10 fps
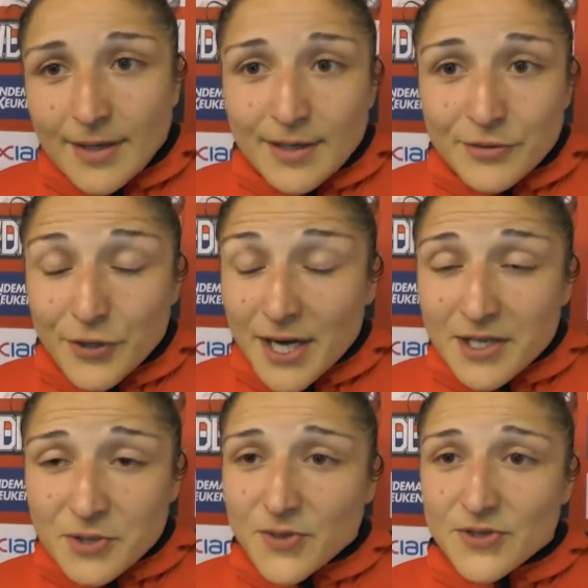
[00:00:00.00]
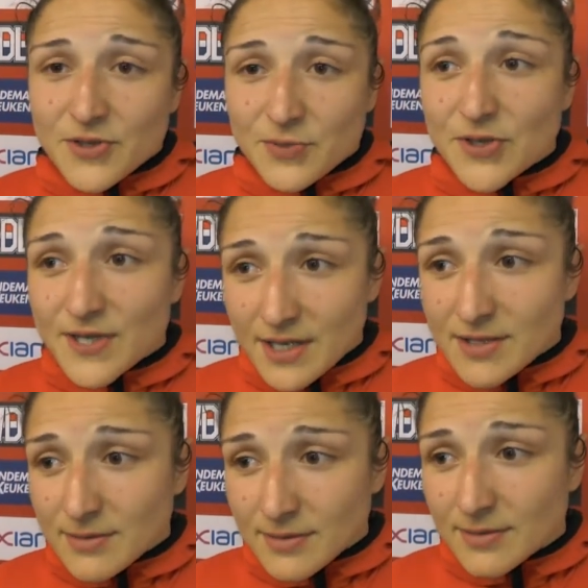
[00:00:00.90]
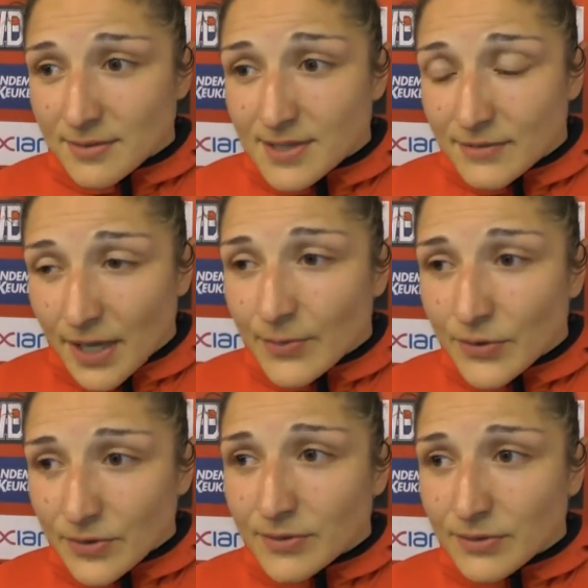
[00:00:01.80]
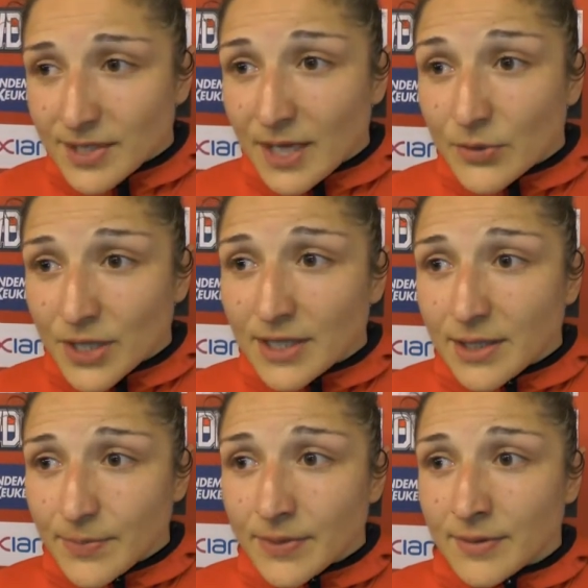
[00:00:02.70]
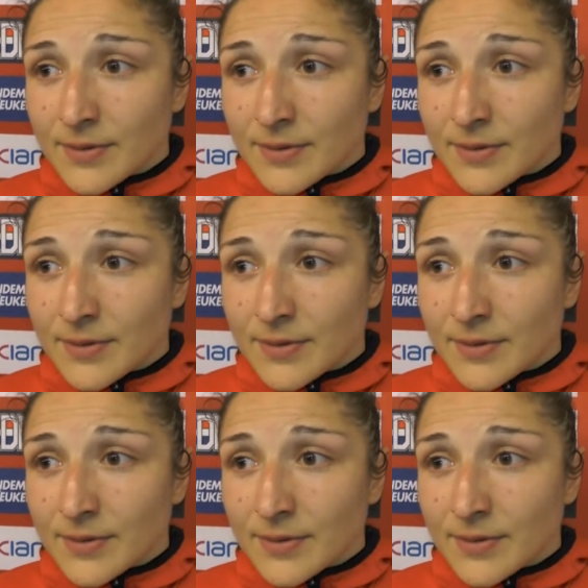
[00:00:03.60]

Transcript: et voilà, je pense, que, je pense qu'elles sont, euh, c'est vraiment une, une très bonne équipe.